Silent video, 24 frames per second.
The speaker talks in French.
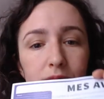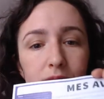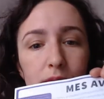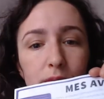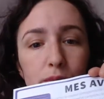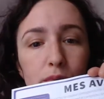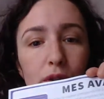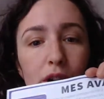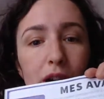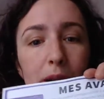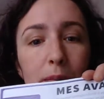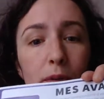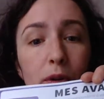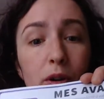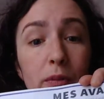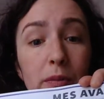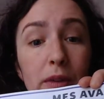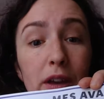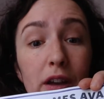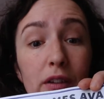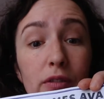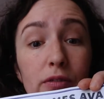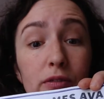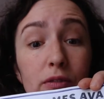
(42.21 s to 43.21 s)
Pour la
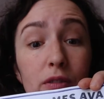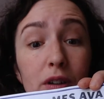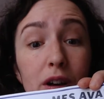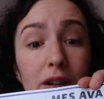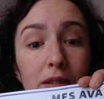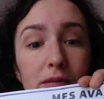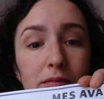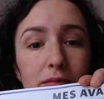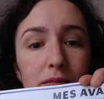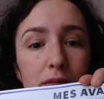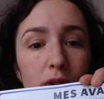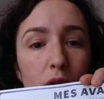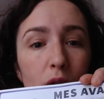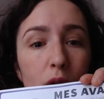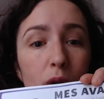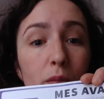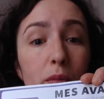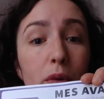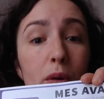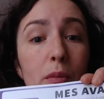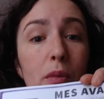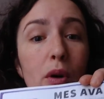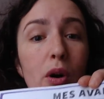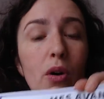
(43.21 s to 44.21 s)
première fois, au
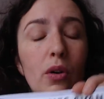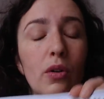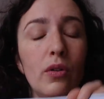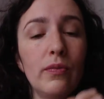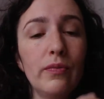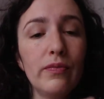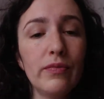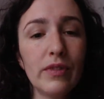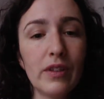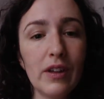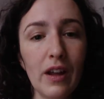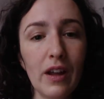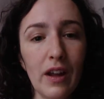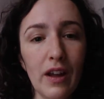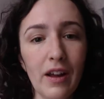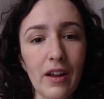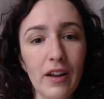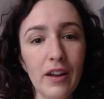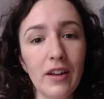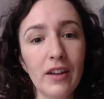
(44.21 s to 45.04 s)
moment euh,